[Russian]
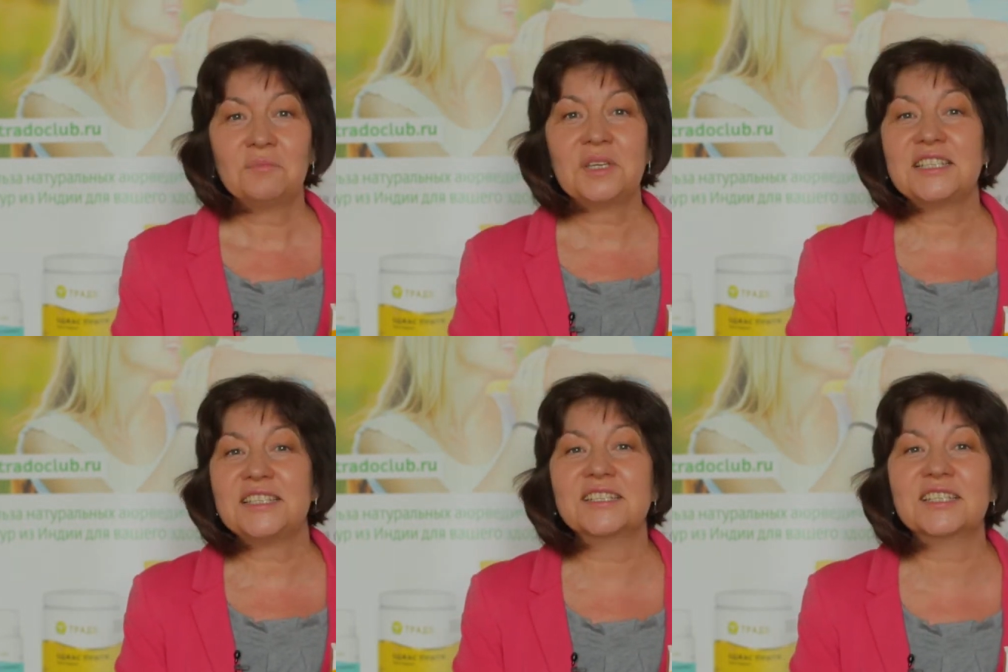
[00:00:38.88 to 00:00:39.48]

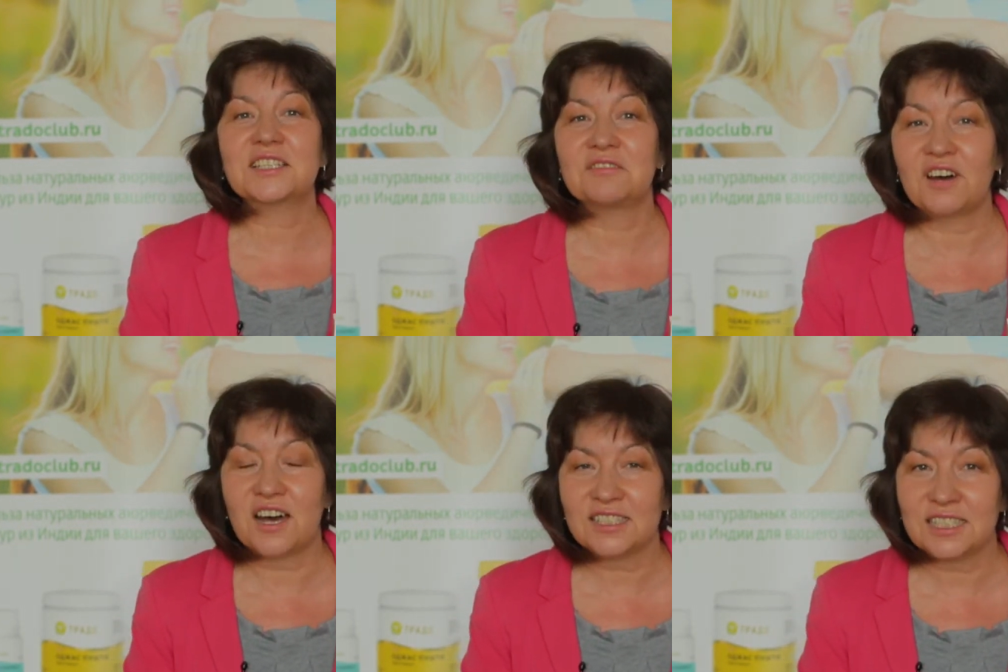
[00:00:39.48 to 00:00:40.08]
вместе с
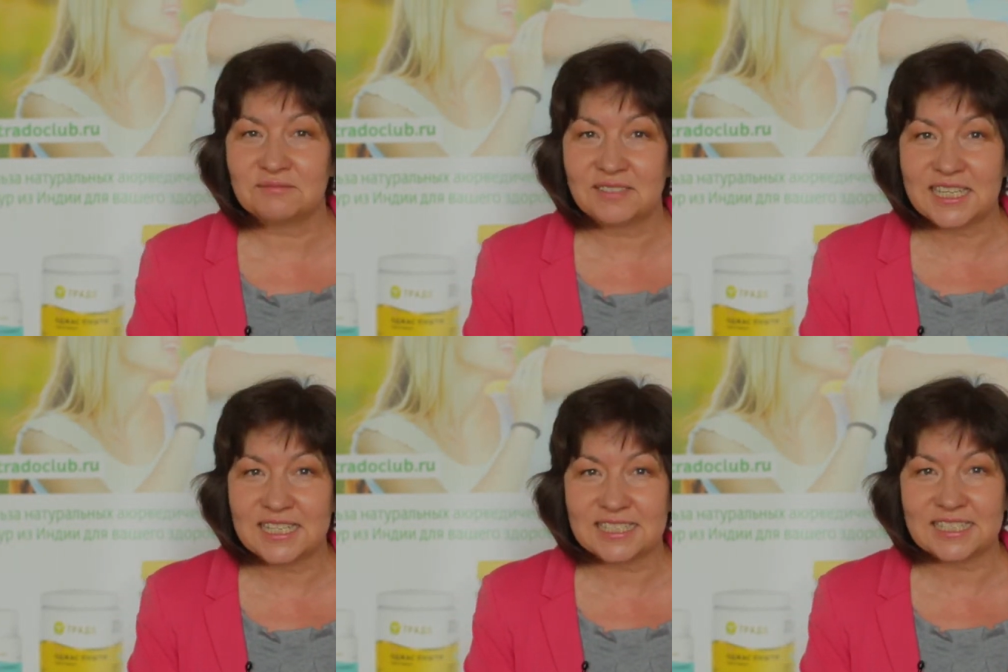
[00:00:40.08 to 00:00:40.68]

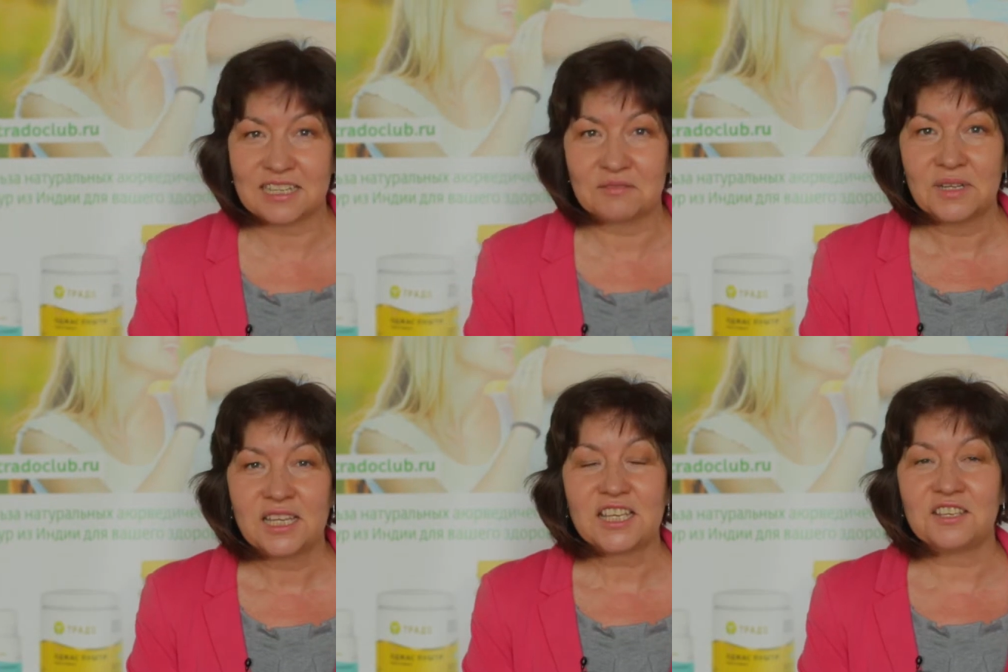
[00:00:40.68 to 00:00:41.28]

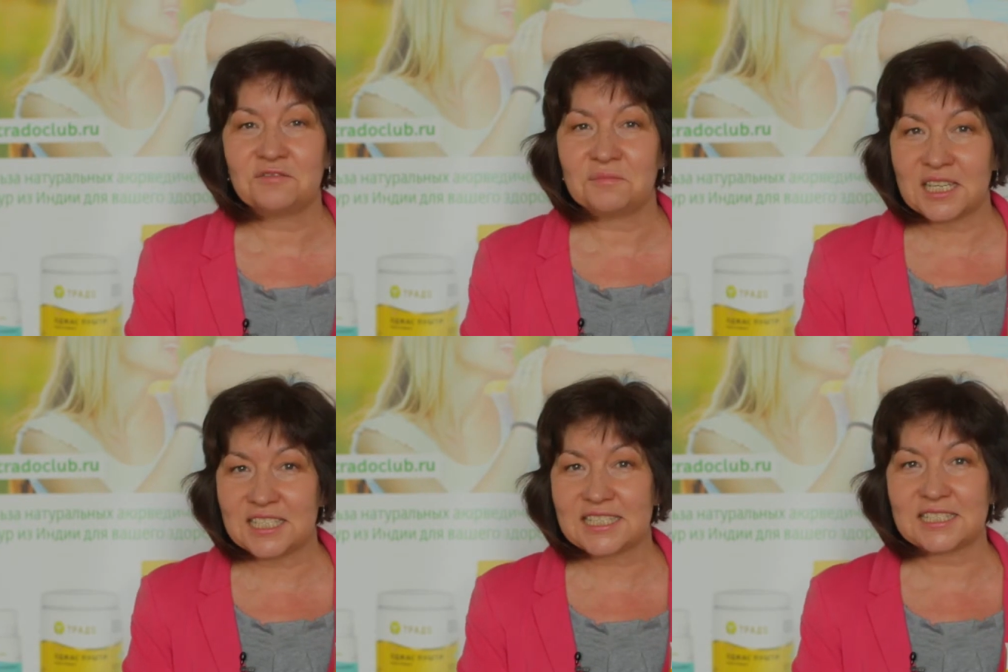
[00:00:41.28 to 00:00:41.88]
живаноблизом и
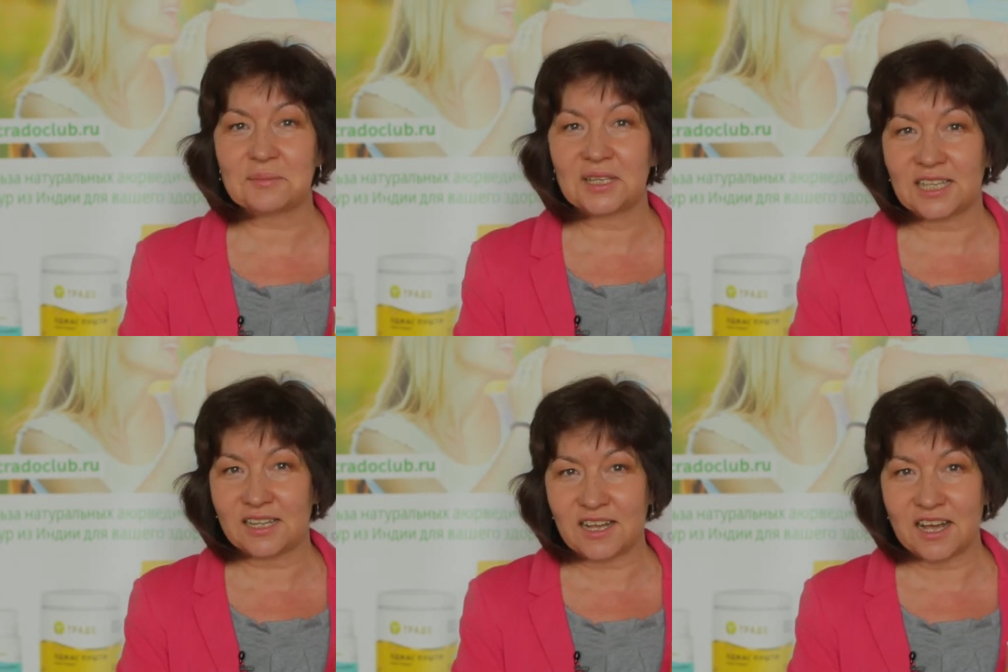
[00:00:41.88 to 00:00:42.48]
вместе с
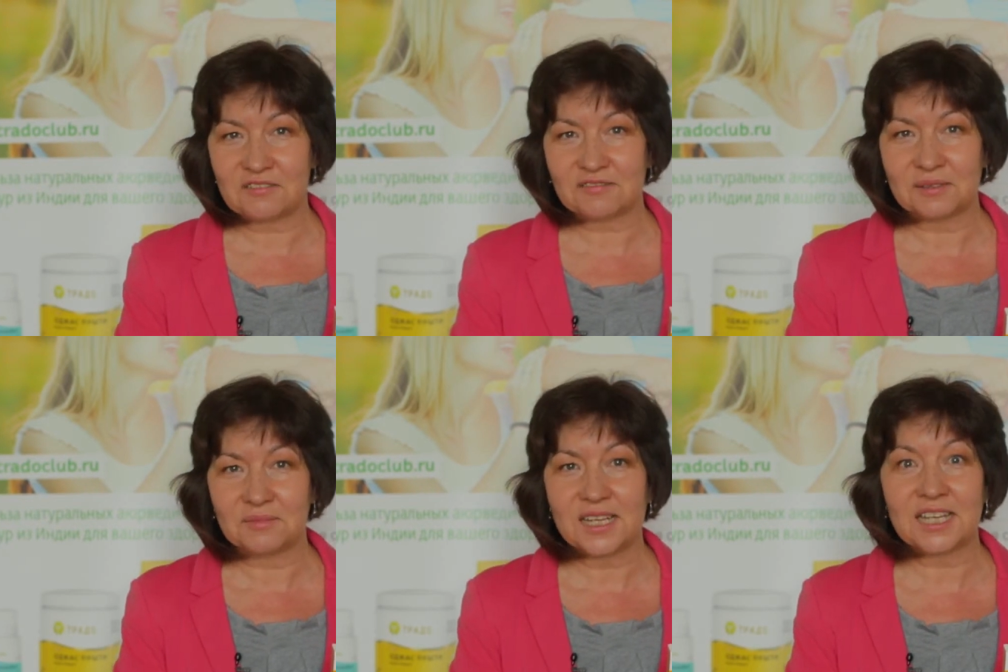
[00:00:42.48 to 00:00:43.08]

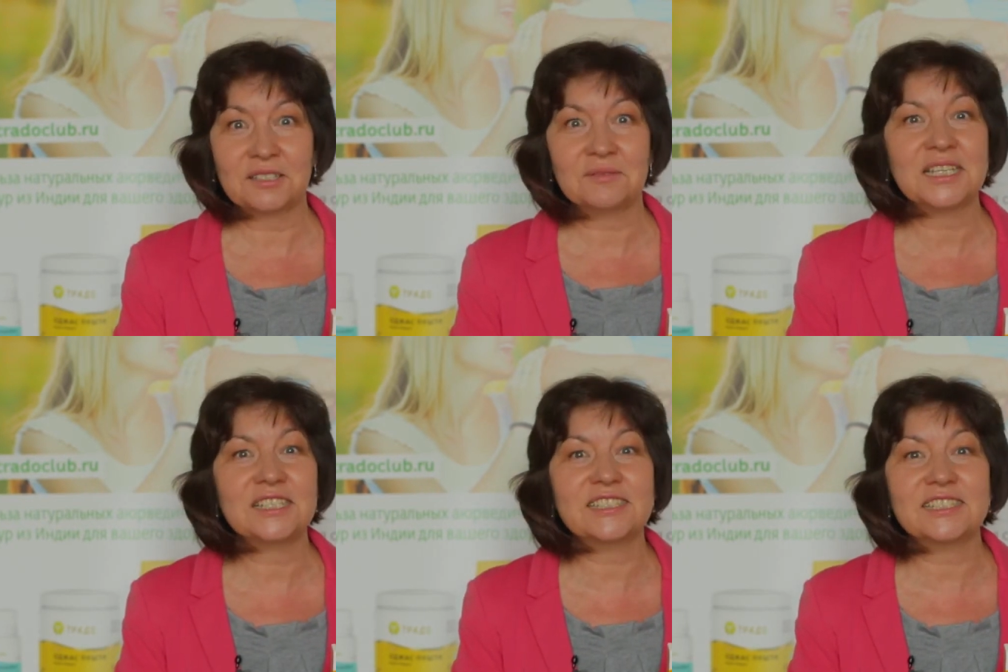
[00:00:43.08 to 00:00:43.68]
минолайфом. Это
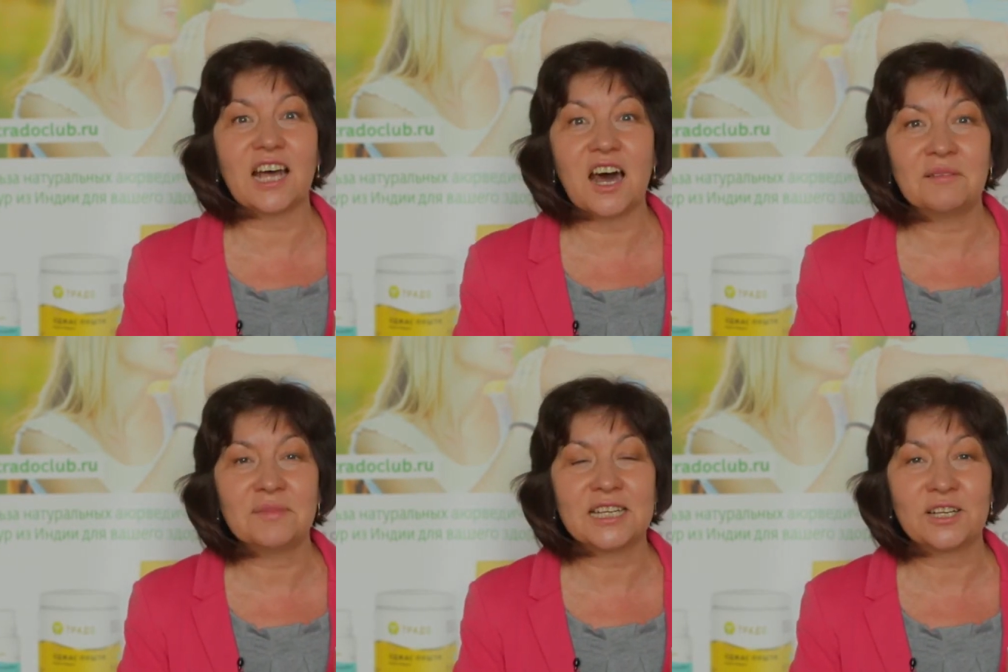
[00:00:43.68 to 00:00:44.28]
мои
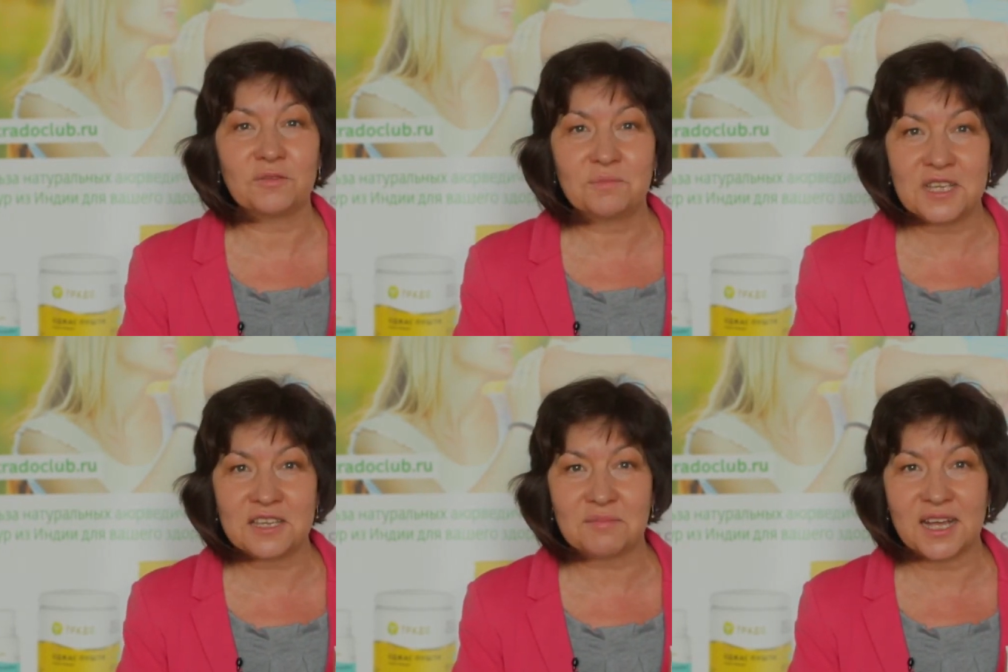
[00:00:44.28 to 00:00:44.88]
самые
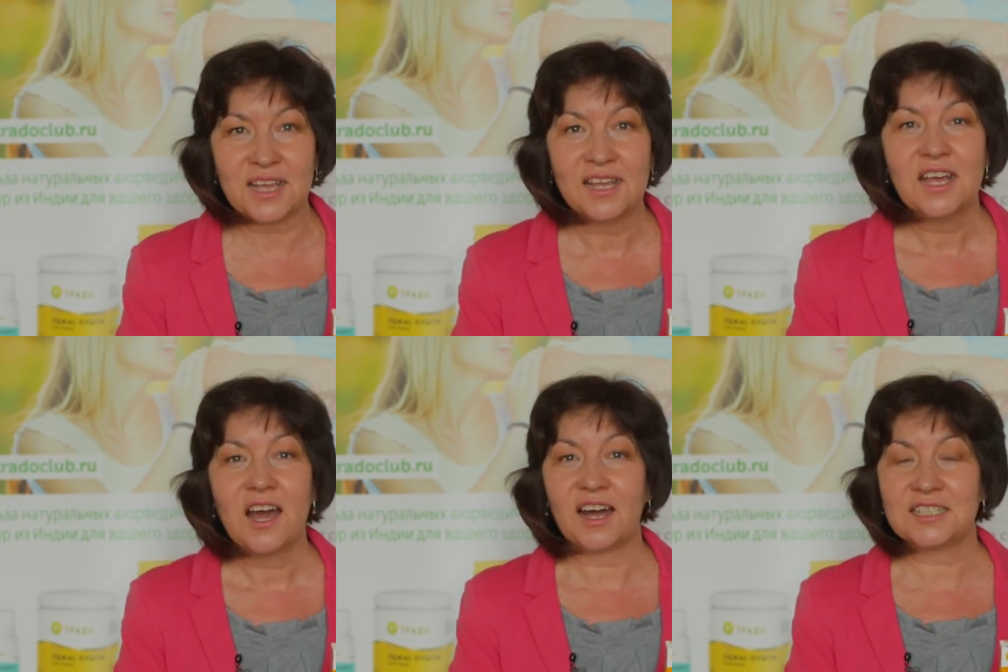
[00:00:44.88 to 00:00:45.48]
любимые
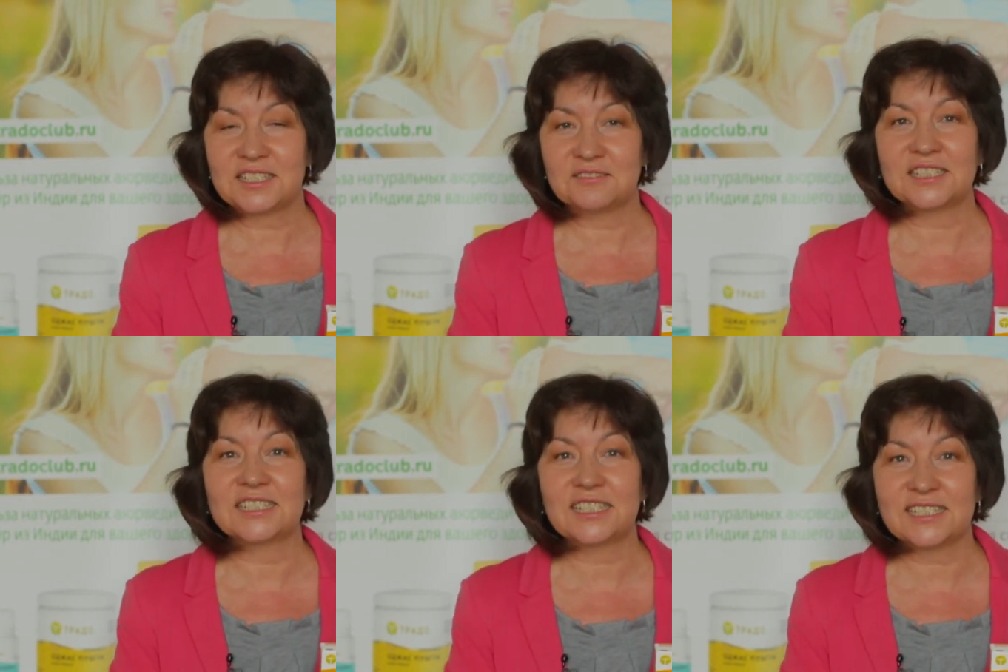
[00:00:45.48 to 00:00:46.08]

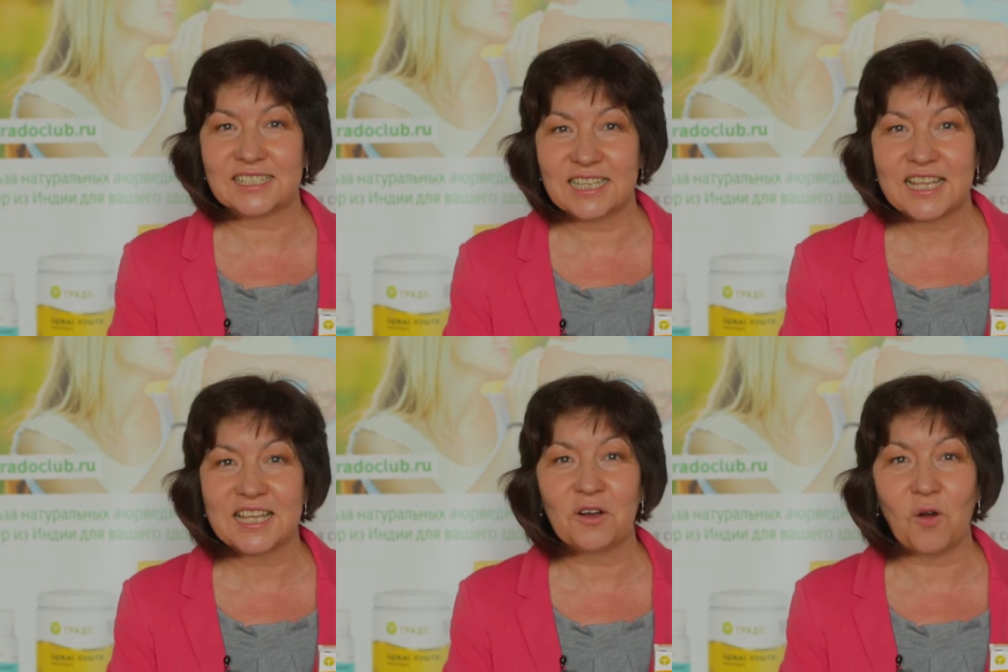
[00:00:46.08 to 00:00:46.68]

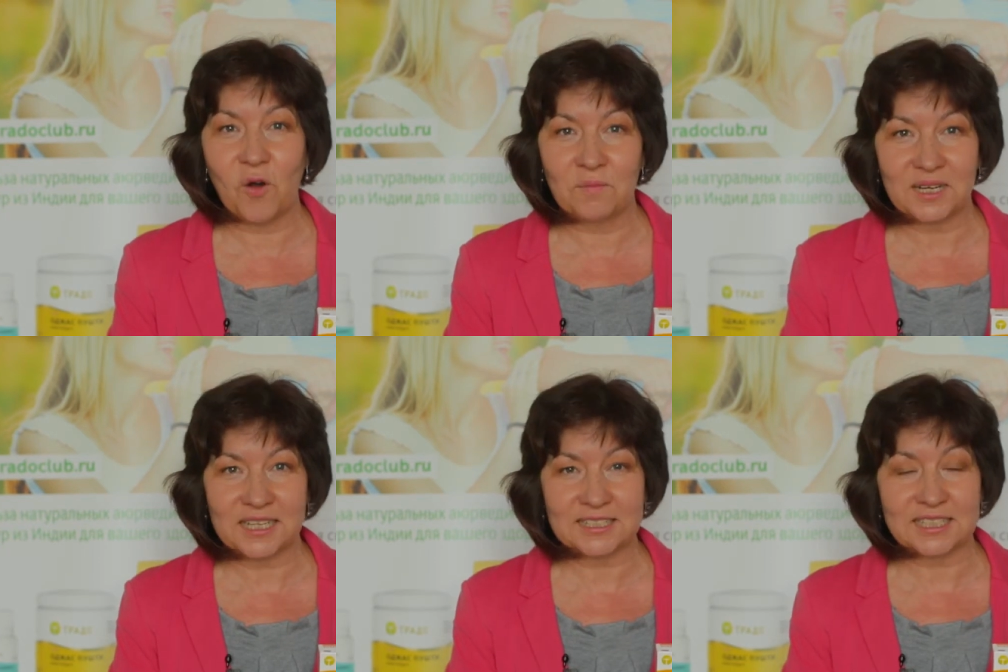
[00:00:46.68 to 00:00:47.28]
антивозрастные
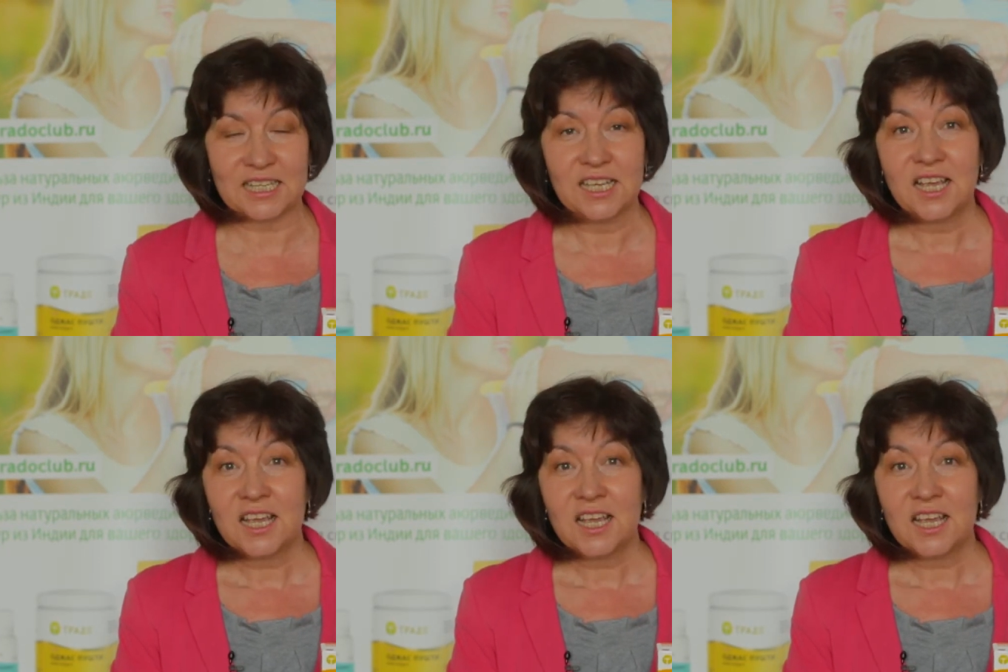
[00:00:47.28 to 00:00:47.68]
комплексы.